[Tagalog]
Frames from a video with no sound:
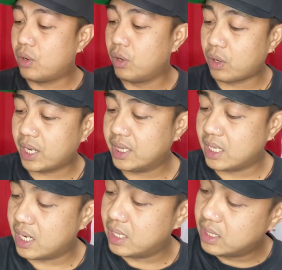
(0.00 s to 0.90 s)
color rate
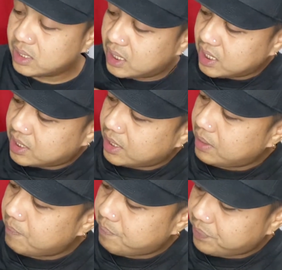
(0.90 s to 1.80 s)
ng t-shirt
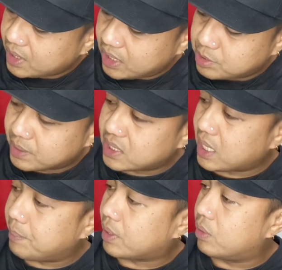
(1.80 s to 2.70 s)
is
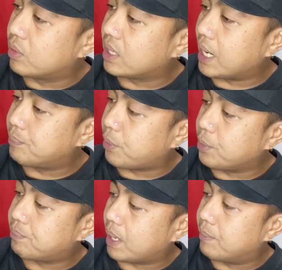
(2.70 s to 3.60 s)
masasabi kong
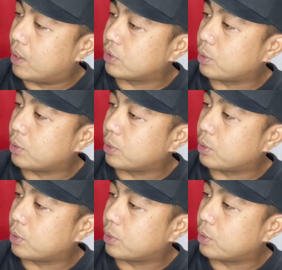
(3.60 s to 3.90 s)
9.5 out